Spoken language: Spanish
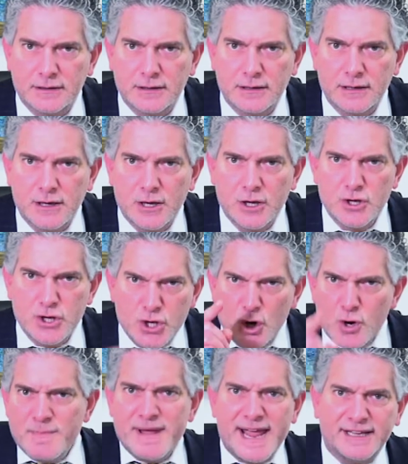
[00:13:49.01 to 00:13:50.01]
haga
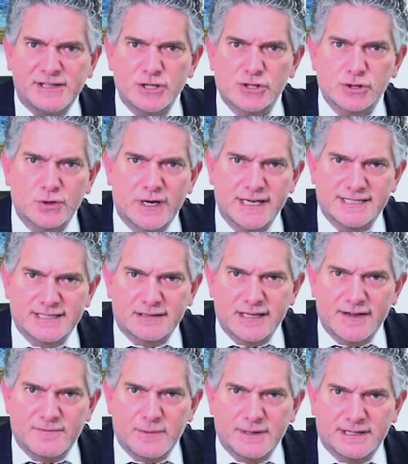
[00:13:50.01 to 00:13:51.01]
algo para sí mismo,
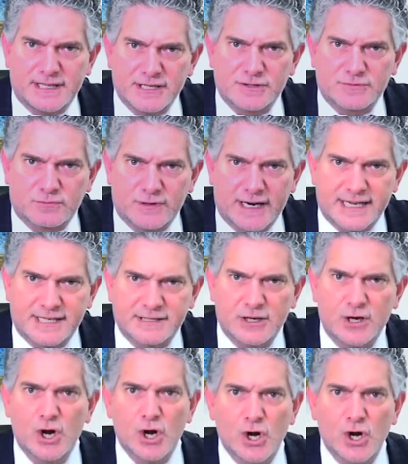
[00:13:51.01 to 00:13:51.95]
haga algo para sus